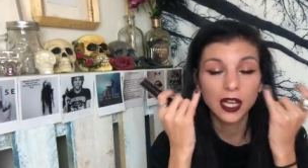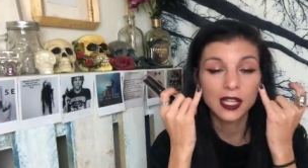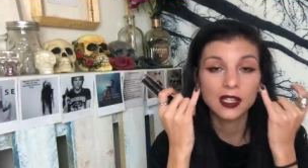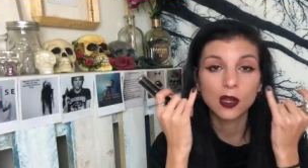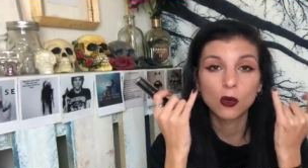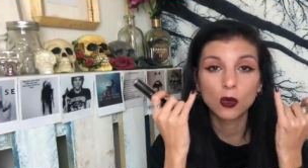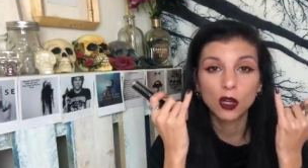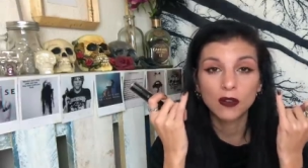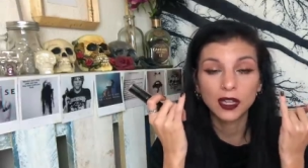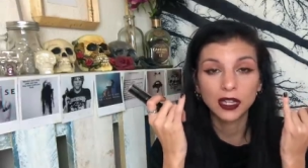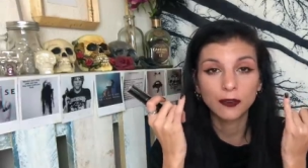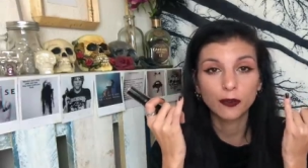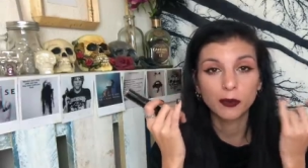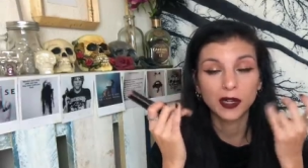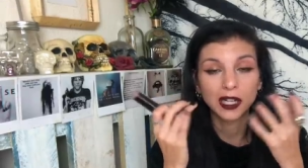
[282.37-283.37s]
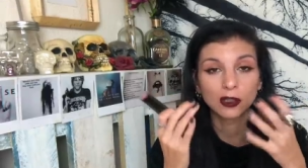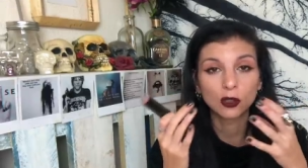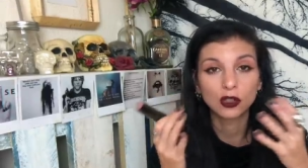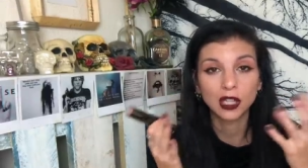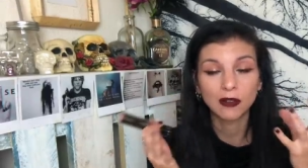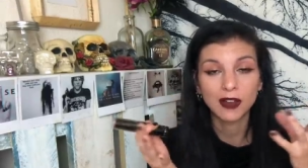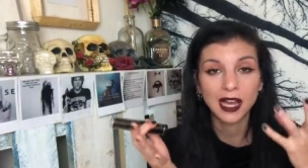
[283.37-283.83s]
que según lo vas difuminando
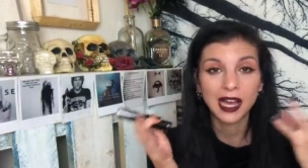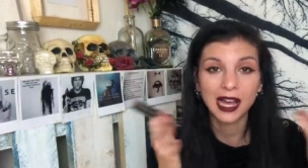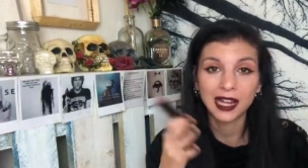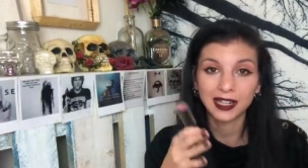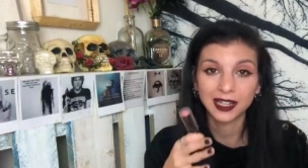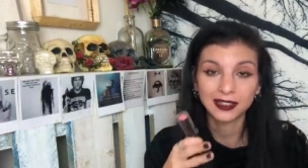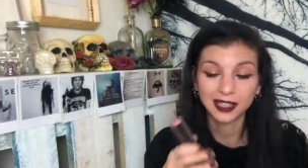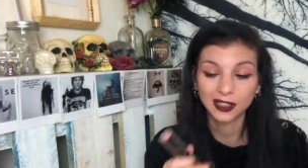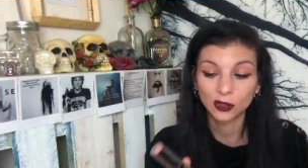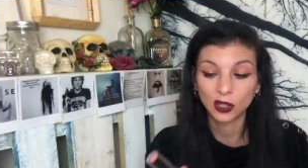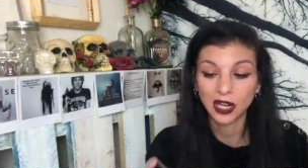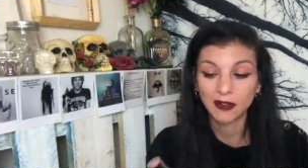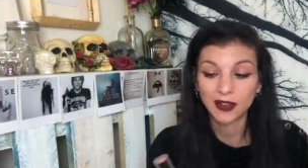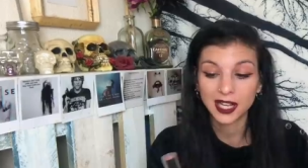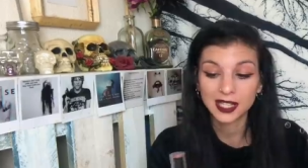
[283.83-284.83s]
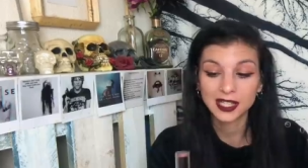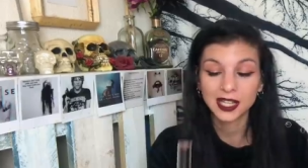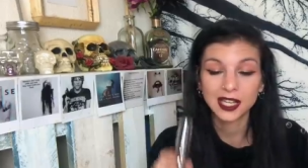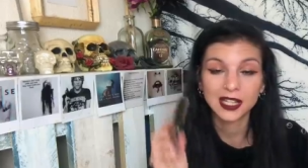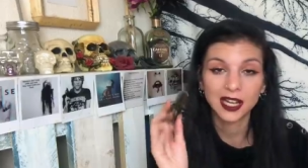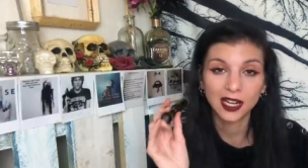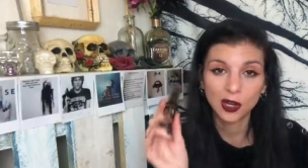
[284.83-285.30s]
te va arrastrando la
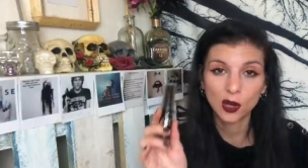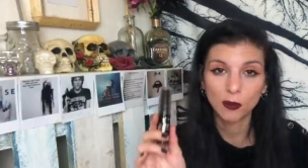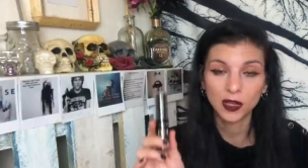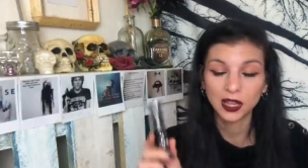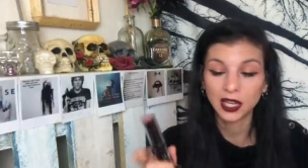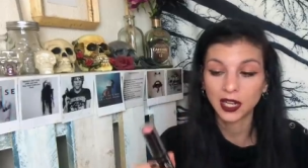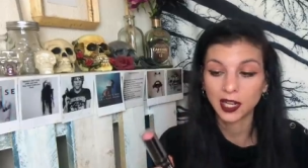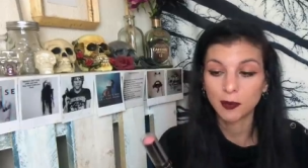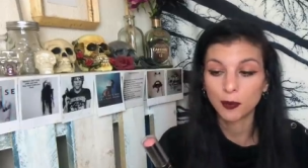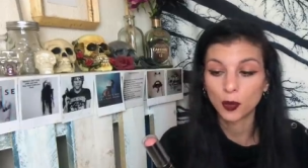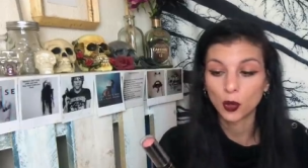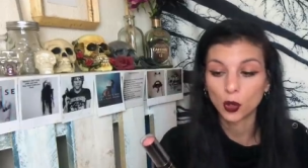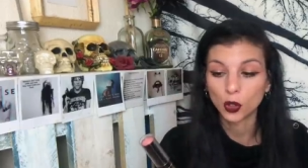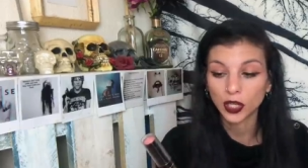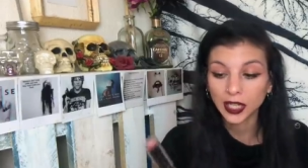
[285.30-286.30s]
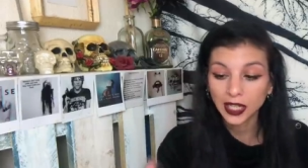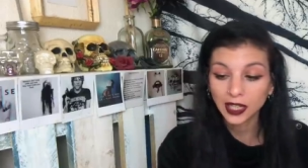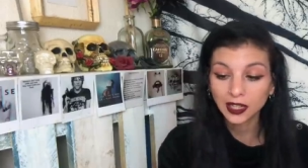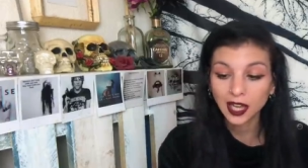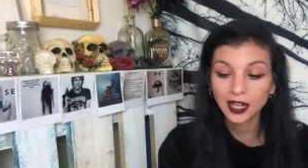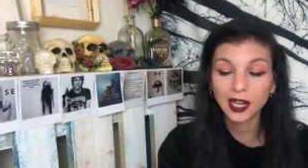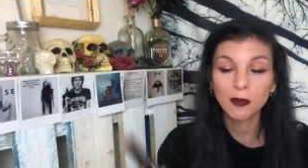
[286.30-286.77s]
base. Ya les comentaré por
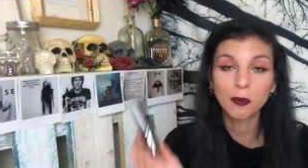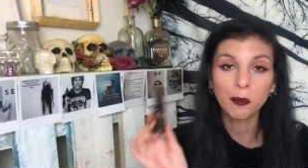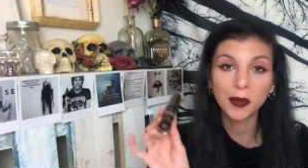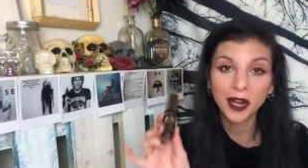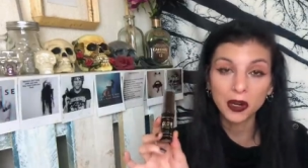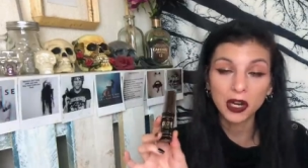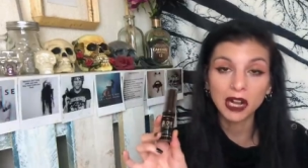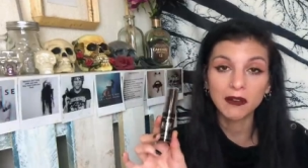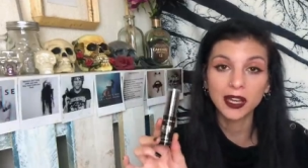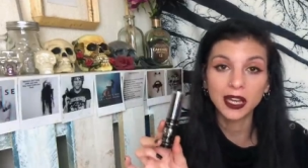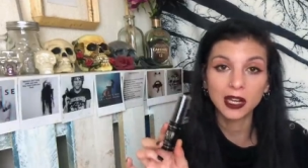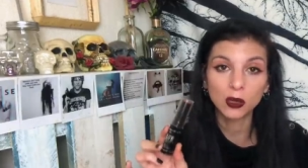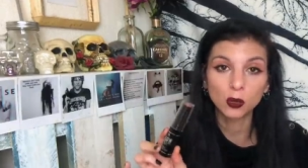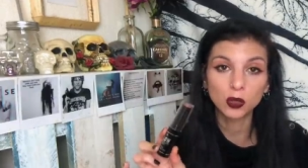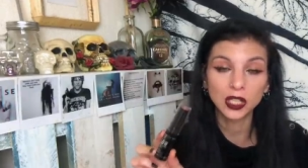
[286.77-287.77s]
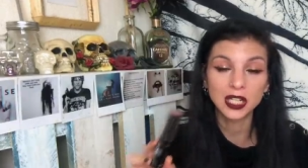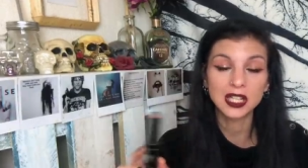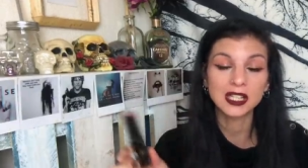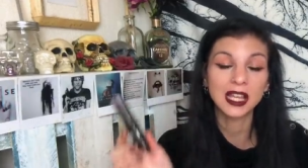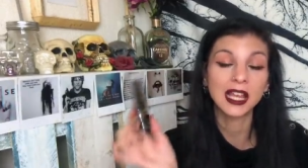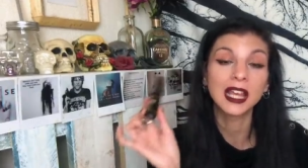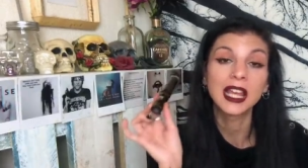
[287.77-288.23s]
Instagram, pero la vez que lo
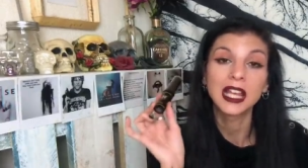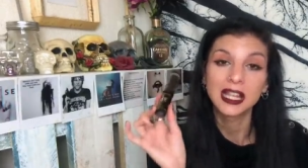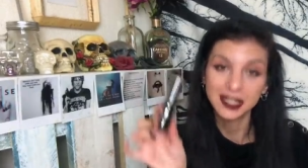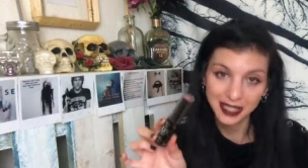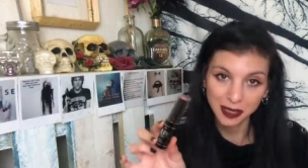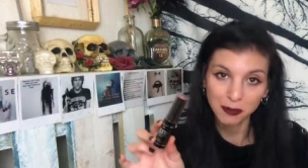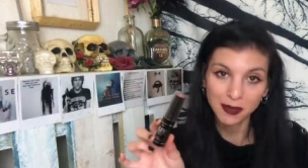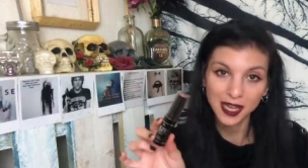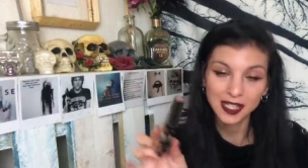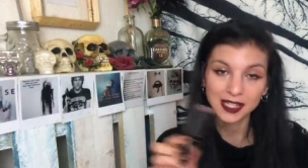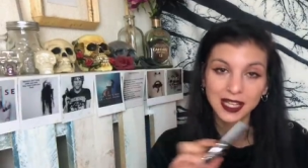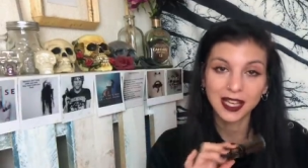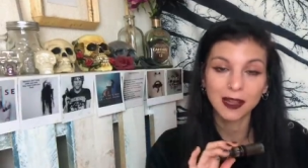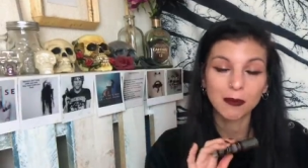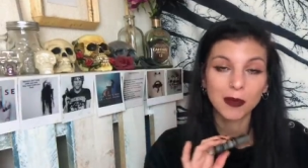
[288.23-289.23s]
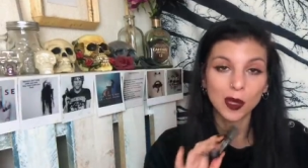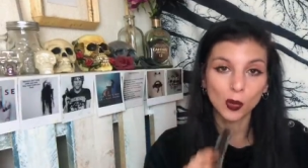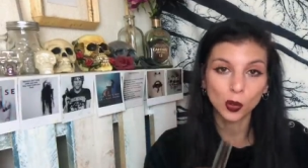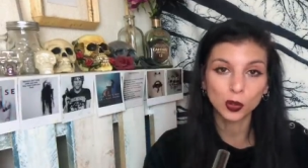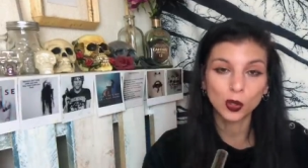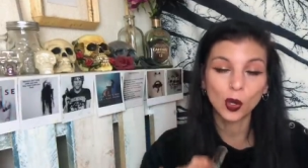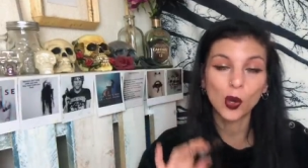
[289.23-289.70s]
utilicé sin base me
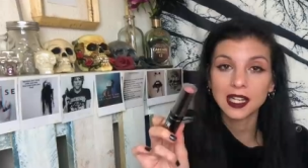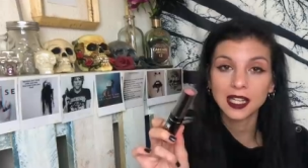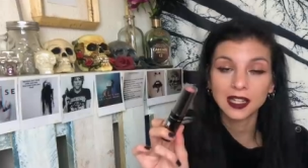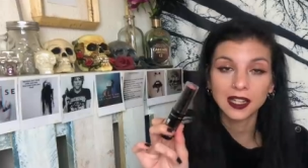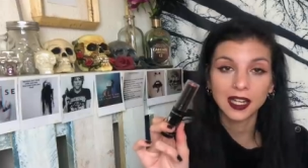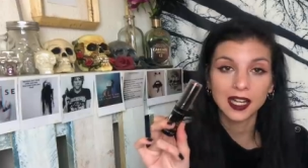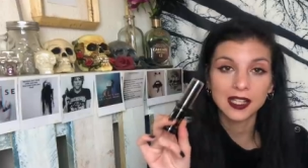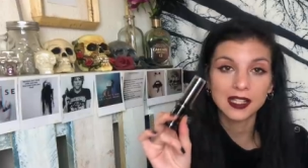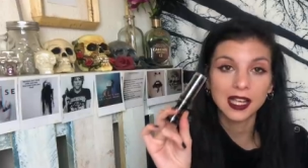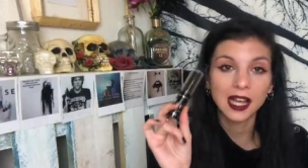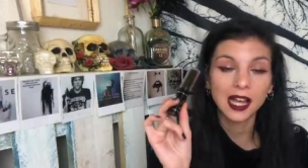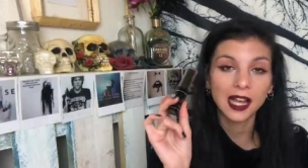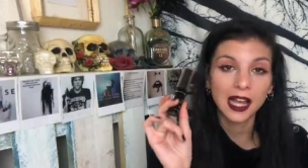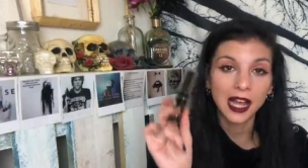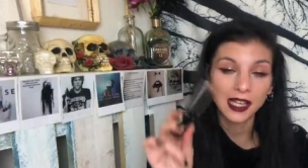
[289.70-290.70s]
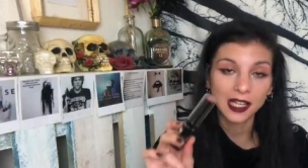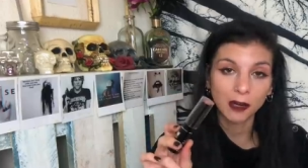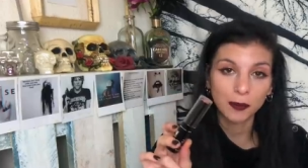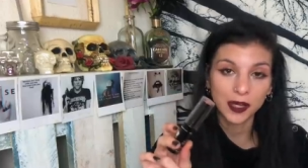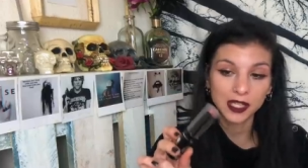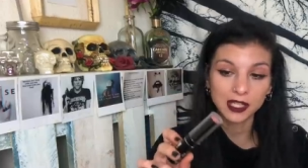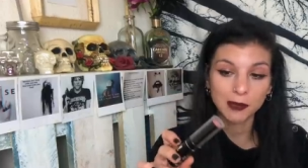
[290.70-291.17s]
gustó. Si les interesa, ayer
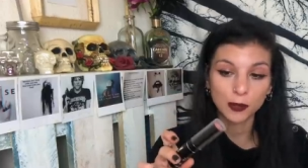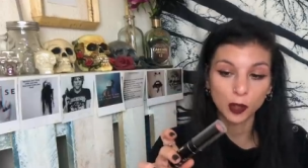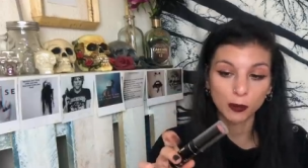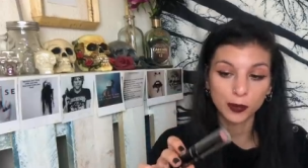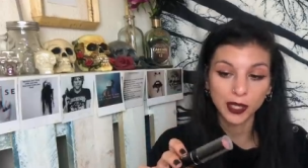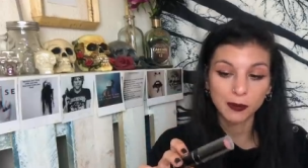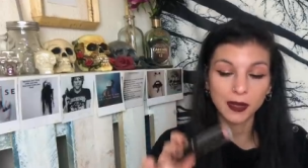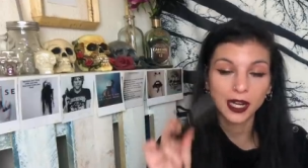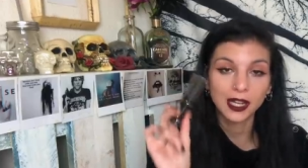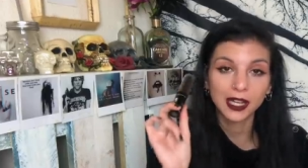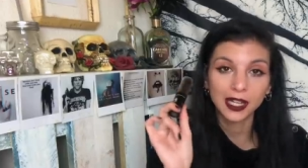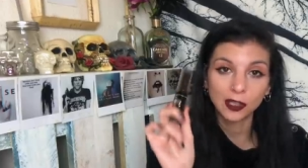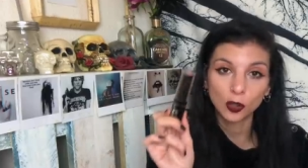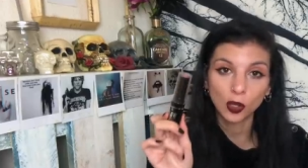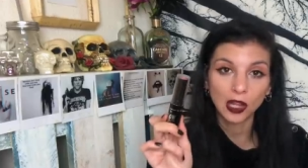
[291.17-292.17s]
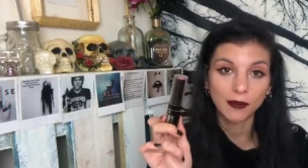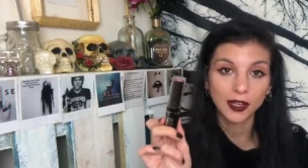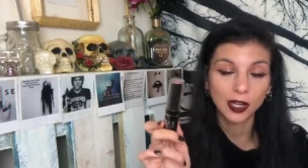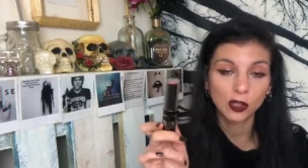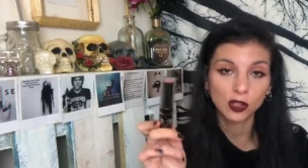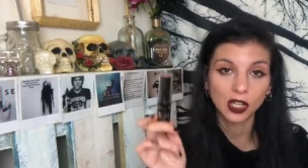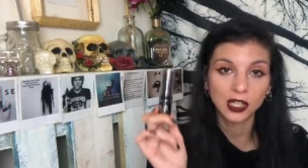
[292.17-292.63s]
pasé por Primark y todavía
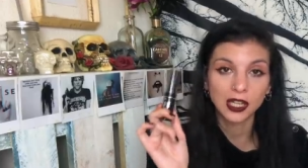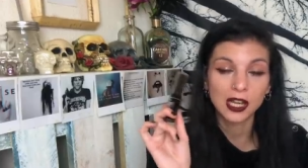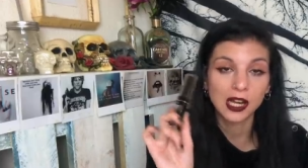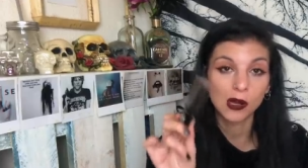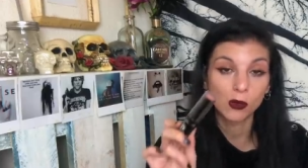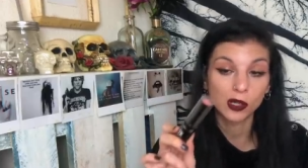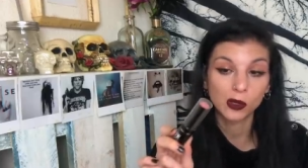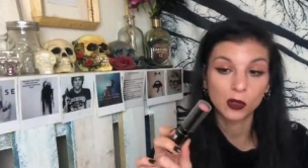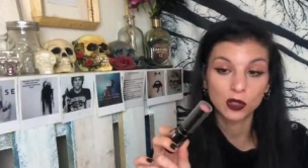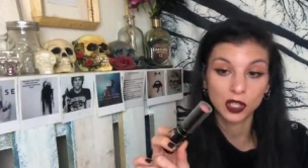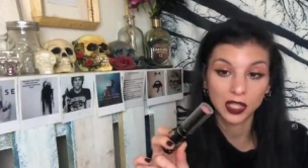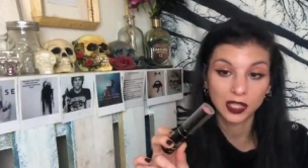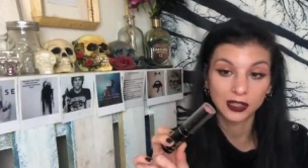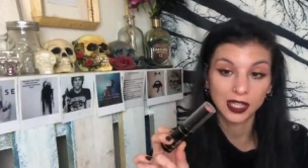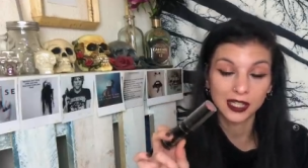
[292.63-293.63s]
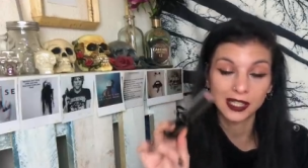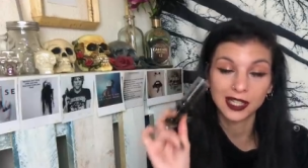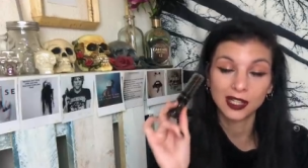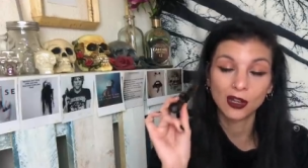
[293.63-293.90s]
los tenían a 1,75€